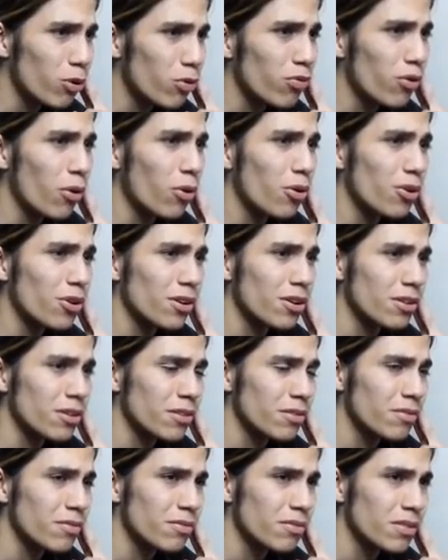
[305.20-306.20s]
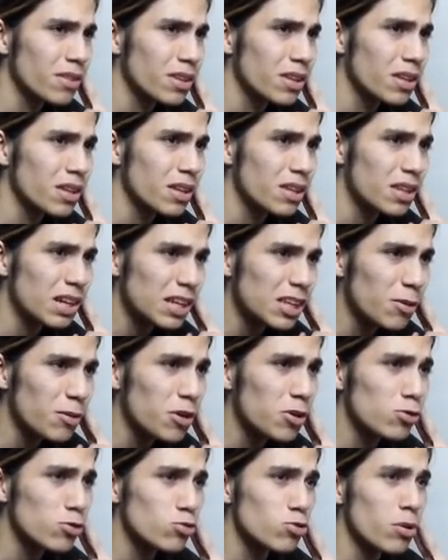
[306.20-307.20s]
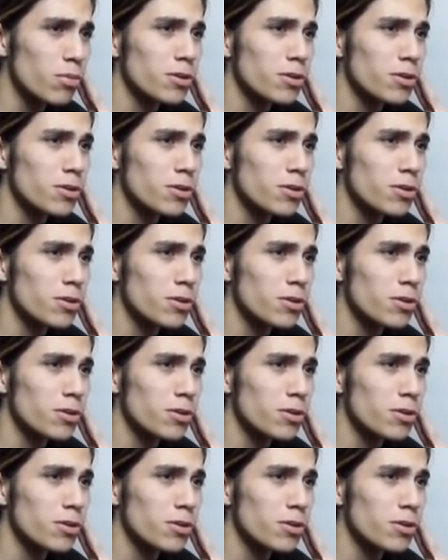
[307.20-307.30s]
Por favor, tráteme con